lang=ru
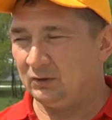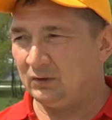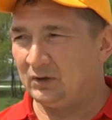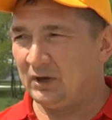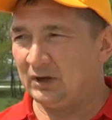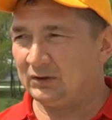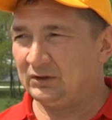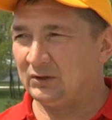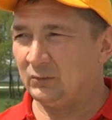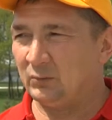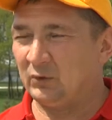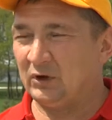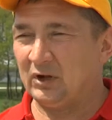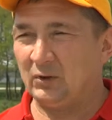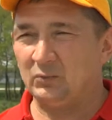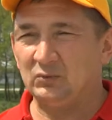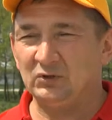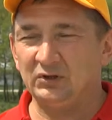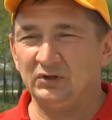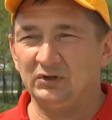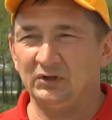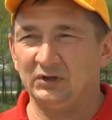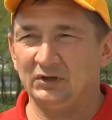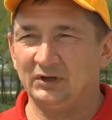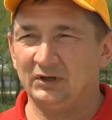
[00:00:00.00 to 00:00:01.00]
Как-то
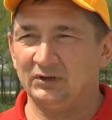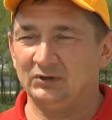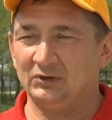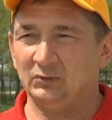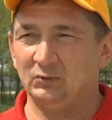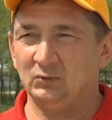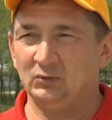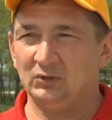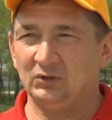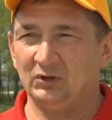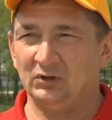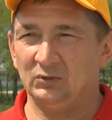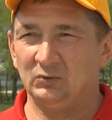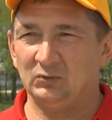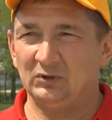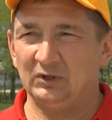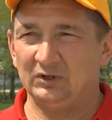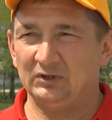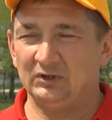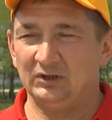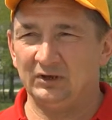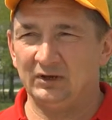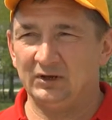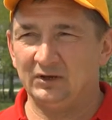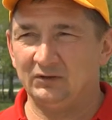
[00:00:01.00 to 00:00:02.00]
приобщился к этому делу, мне
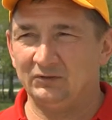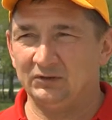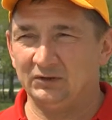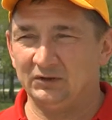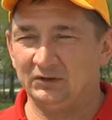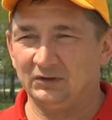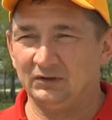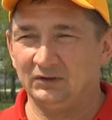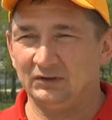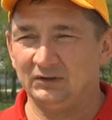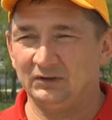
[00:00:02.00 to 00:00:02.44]
это нравилось.